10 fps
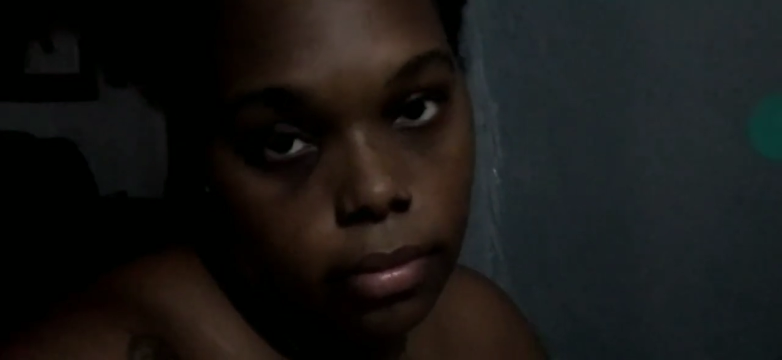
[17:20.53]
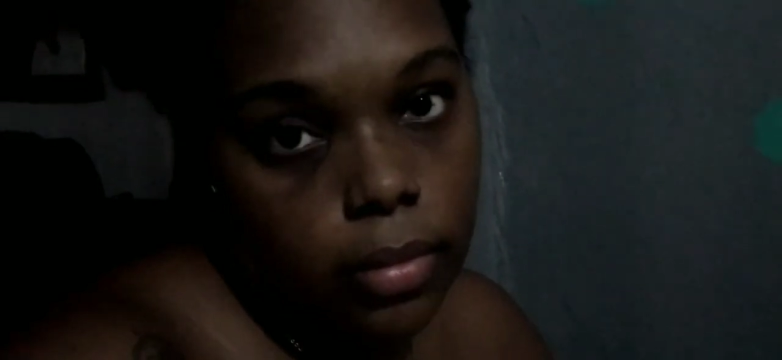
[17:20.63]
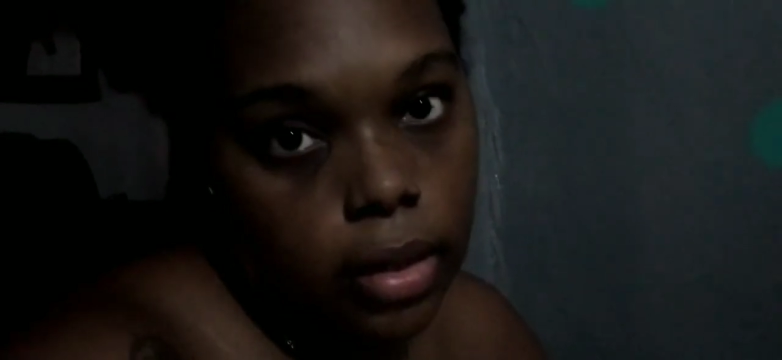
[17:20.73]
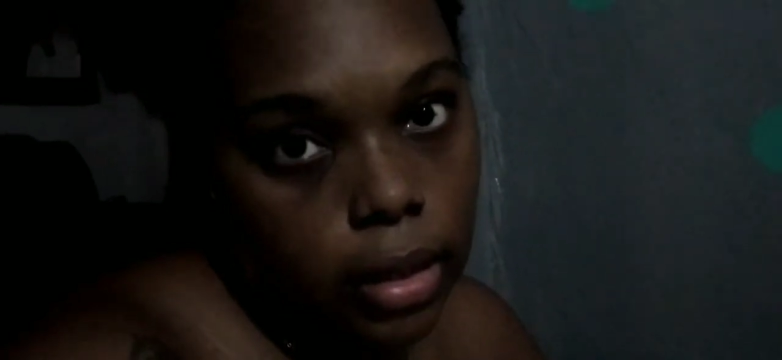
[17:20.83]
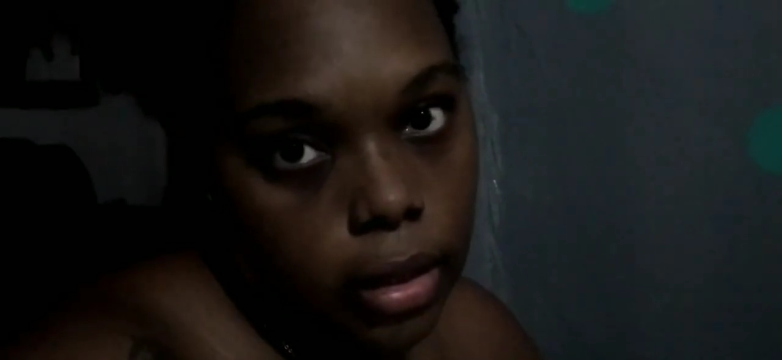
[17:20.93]

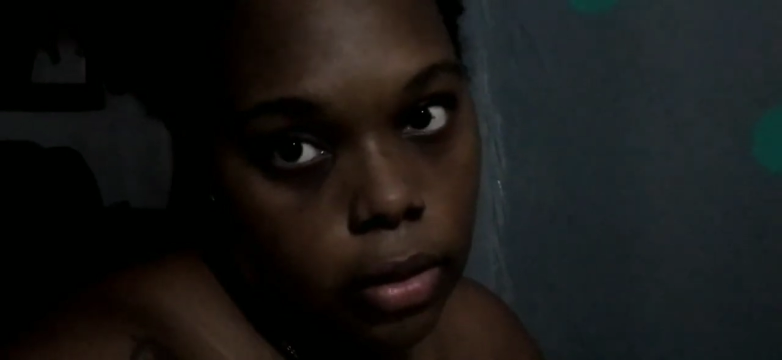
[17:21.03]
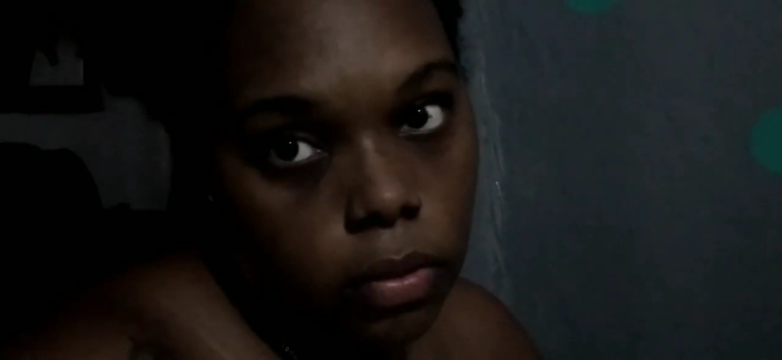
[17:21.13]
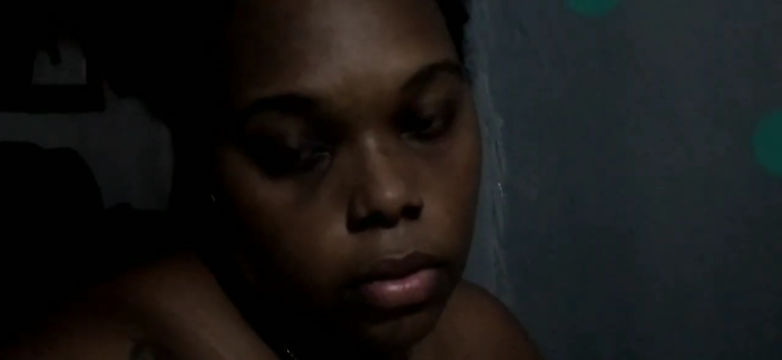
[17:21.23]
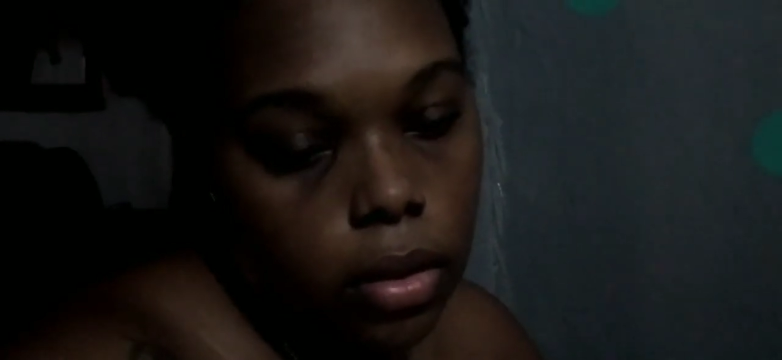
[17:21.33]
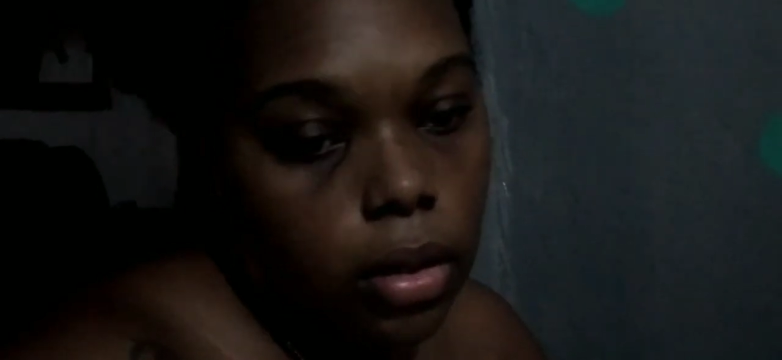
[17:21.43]
Entendeu?
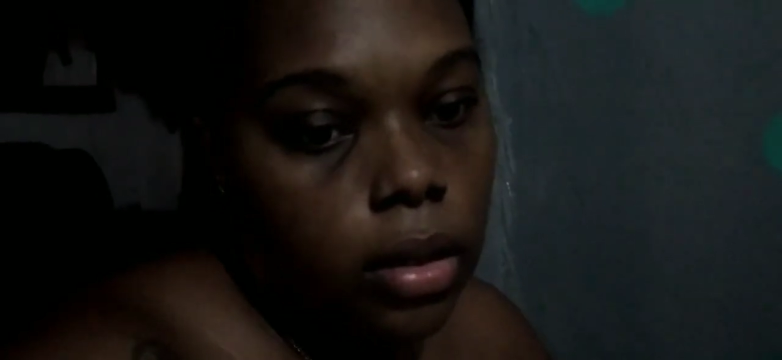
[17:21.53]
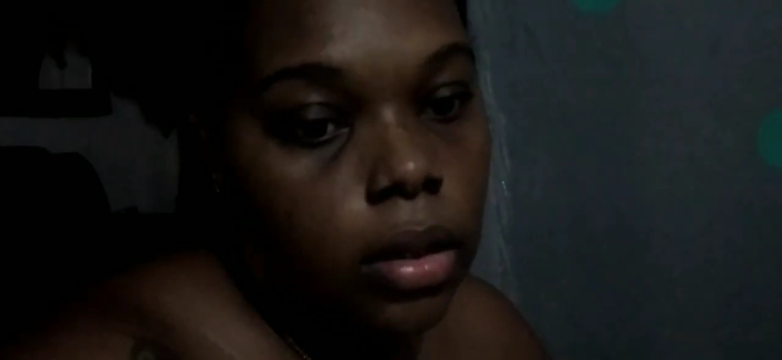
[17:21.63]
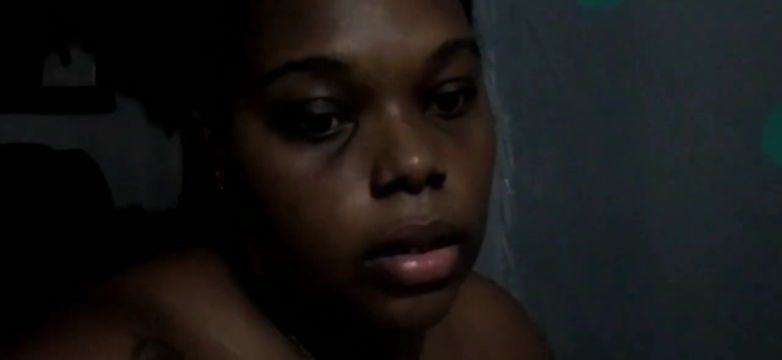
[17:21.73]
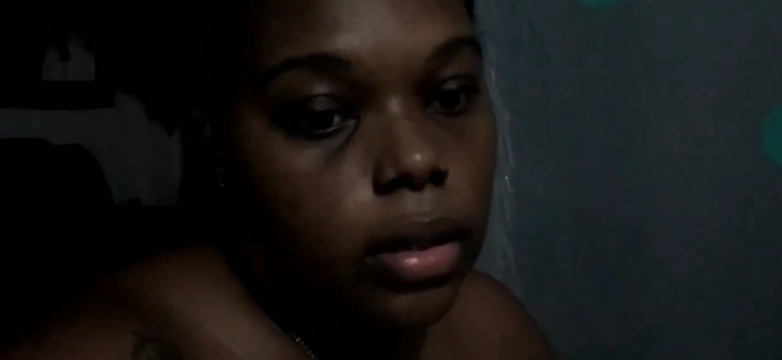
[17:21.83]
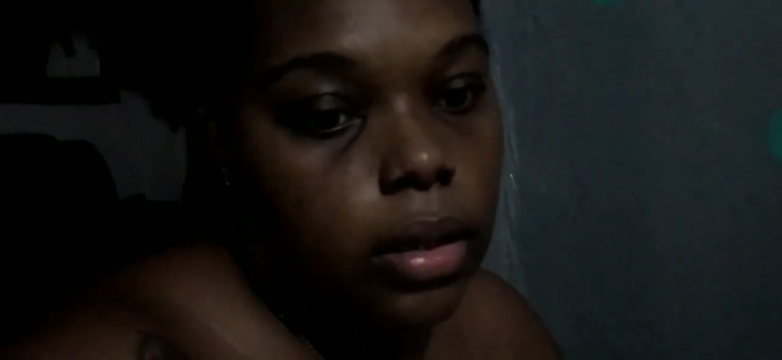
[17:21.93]

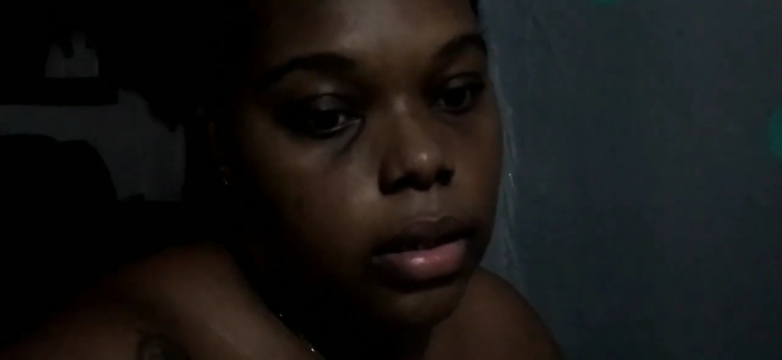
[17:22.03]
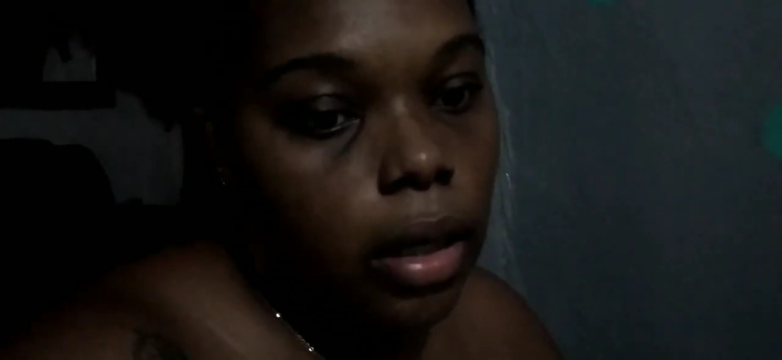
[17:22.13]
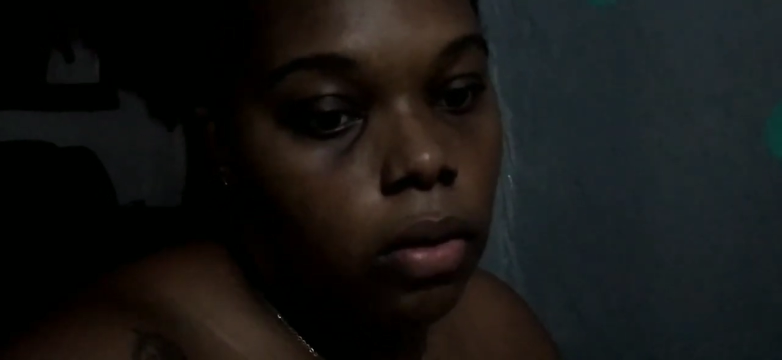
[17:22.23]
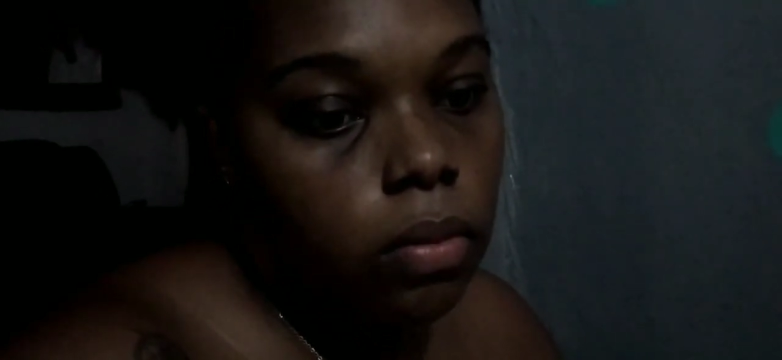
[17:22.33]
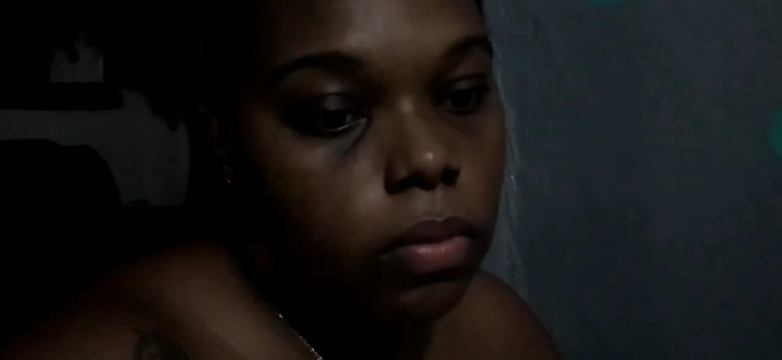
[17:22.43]
Então,